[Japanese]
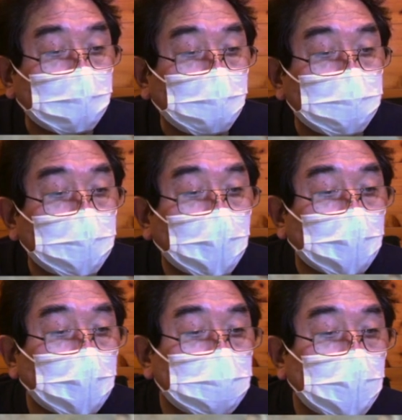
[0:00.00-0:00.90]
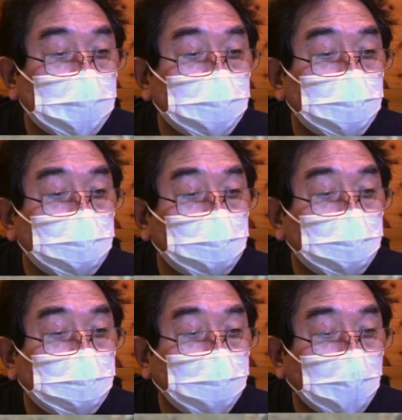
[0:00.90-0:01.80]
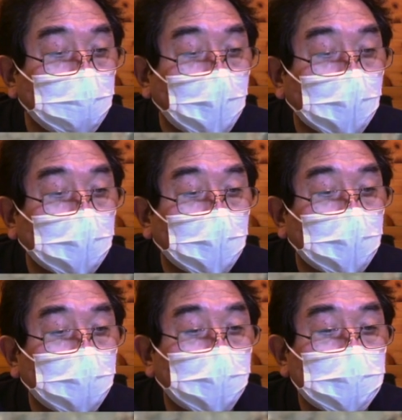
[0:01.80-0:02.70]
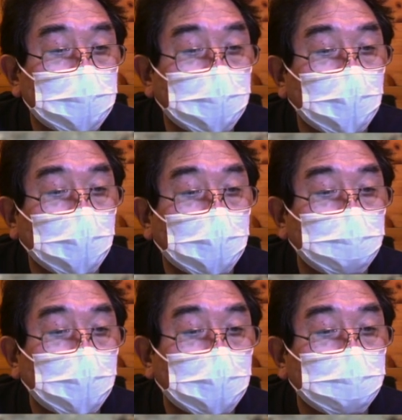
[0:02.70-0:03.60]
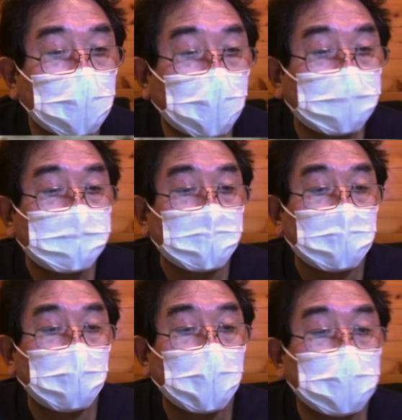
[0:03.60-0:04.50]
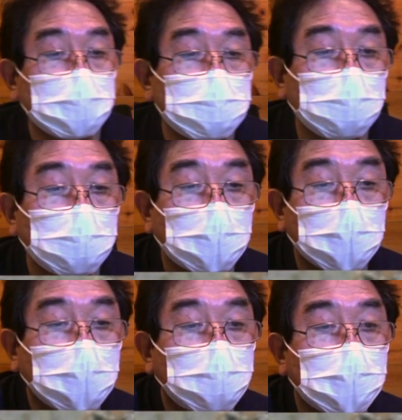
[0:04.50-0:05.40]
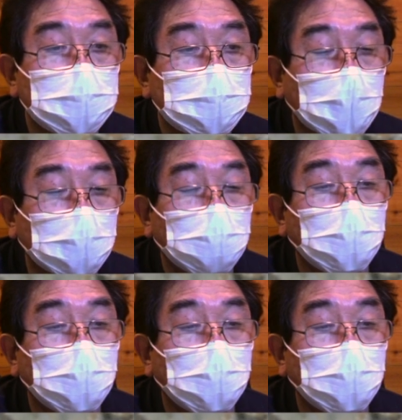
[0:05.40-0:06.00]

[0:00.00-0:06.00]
栃木県内最終日はダイヤ川らしい元気なブラウンで終わりにすることができましたと。